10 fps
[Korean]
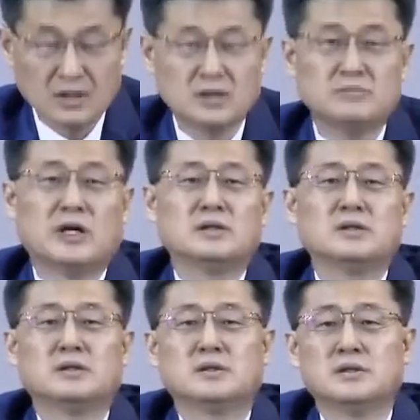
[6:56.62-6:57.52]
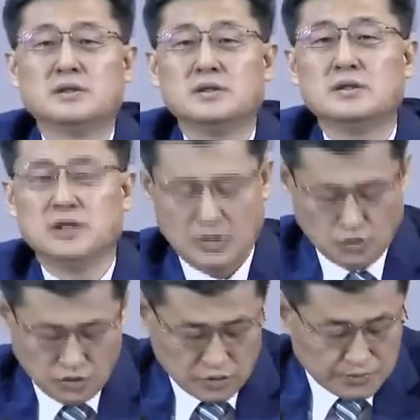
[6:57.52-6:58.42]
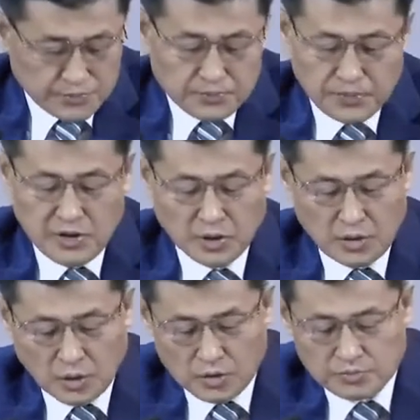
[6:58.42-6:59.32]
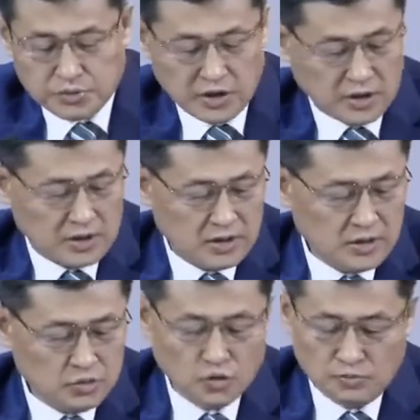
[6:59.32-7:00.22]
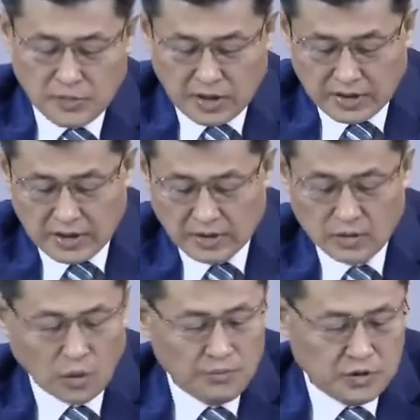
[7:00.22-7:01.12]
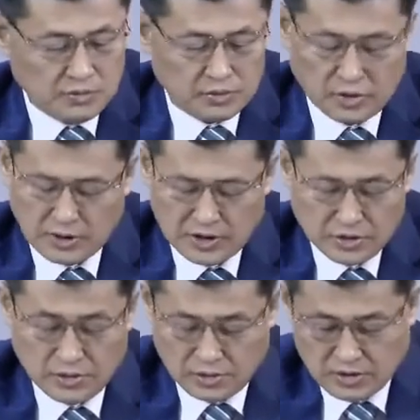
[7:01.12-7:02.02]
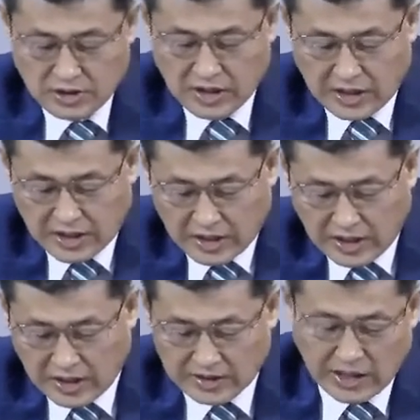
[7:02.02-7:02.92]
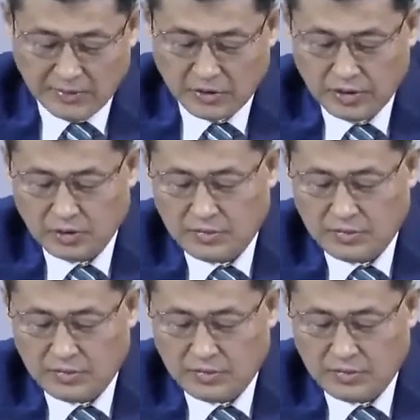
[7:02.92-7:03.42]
그만 이 피워놓은 불이 움막에 옮겨 붙어가지고 다 타버리고